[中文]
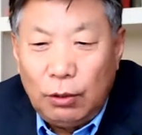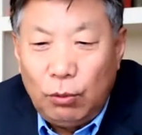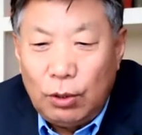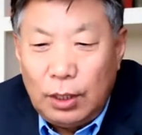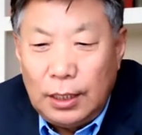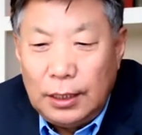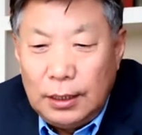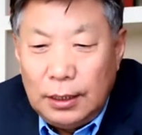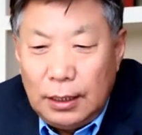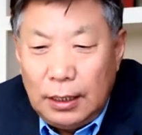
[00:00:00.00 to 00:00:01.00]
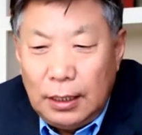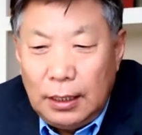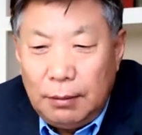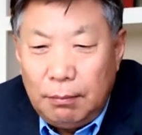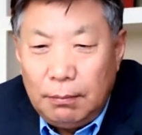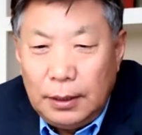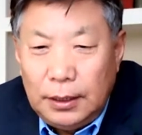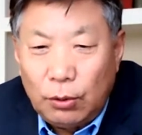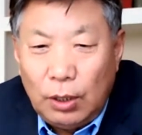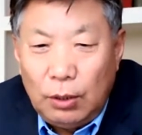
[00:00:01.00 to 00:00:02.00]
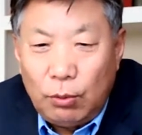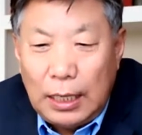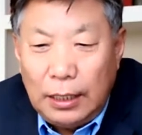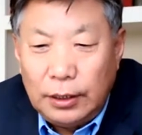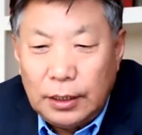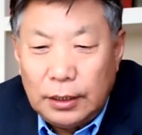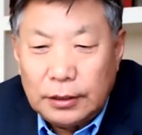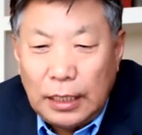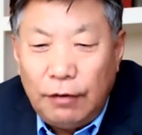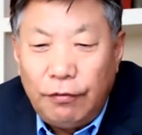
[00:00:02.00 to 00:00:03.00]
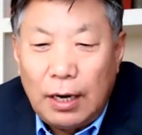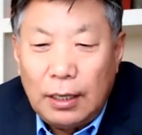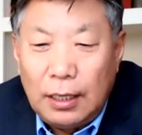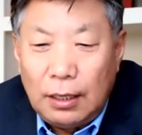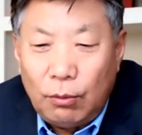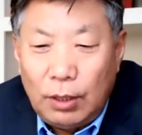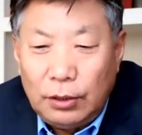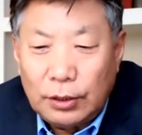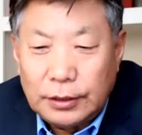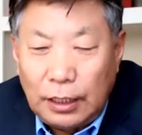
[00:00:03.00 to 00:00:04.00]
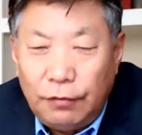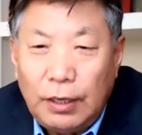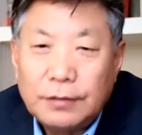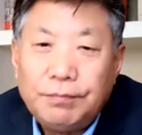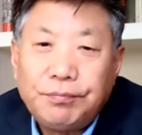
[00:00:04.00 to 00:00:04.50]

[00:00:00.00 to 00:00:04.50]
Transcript: 那我，呃，一会儿我还有个采访啊，我还有个采访。